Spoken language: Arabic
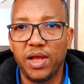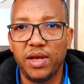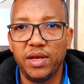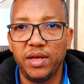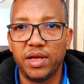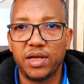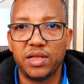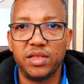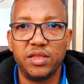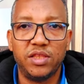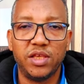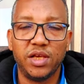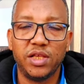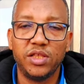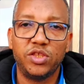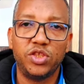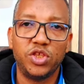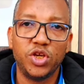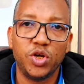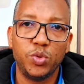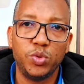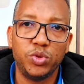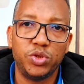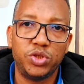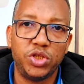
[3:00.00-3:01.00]
لانك انت
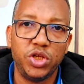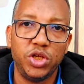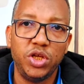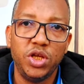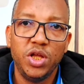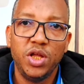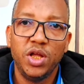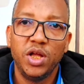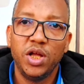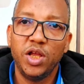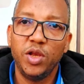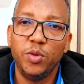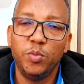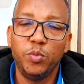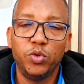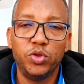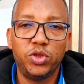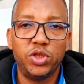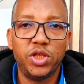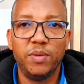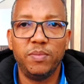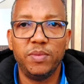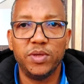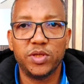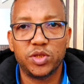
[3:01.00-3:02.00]
تجاوزتي
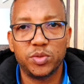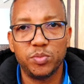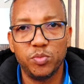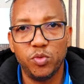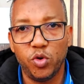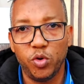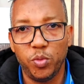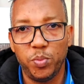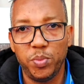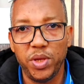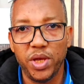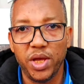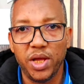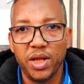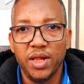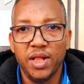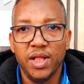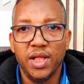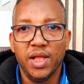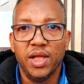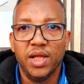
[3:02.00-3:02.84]
المده المسموح بها